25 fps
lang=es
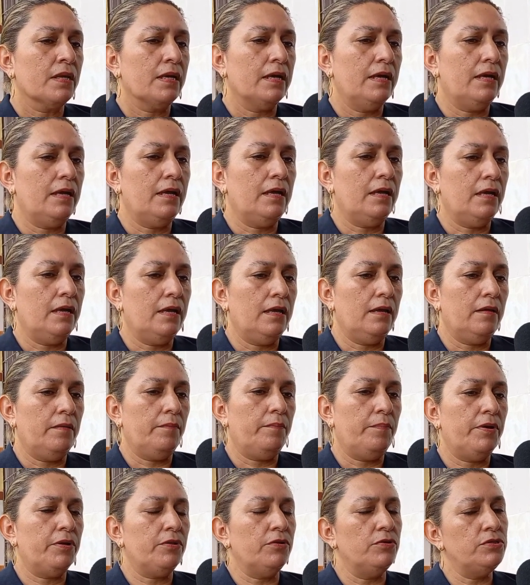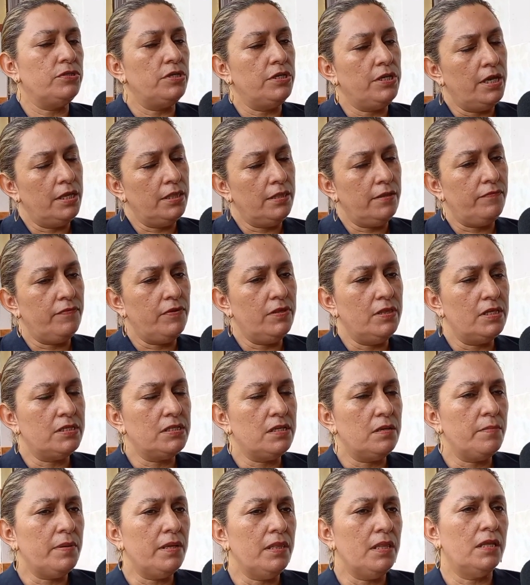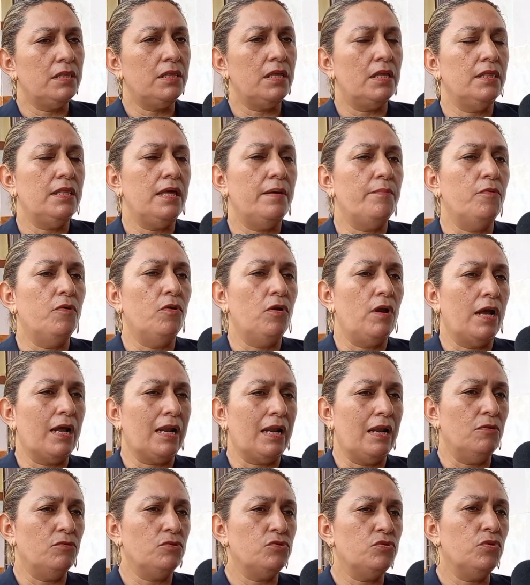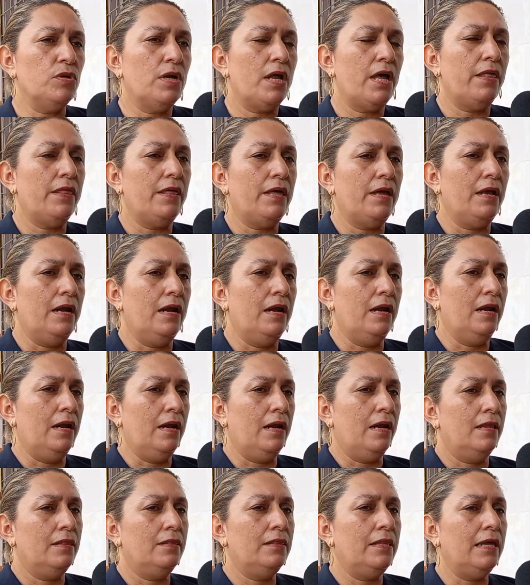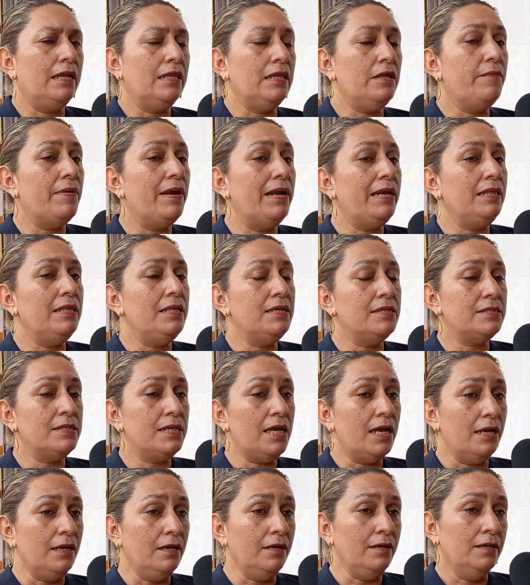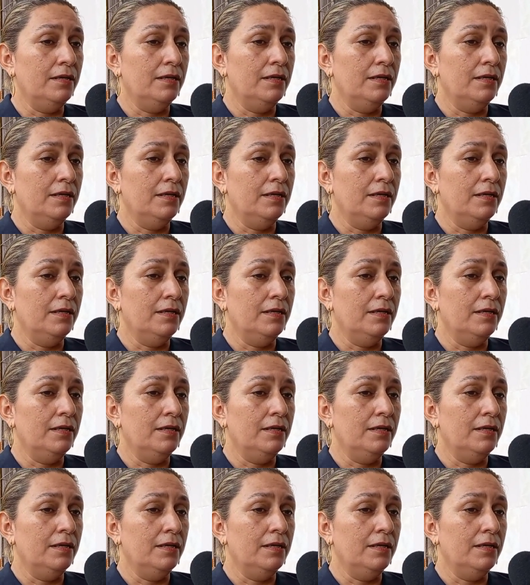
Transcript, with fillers: Eh, perdón, siguiente fin de semana tendremos la clausura del, nivel inicial,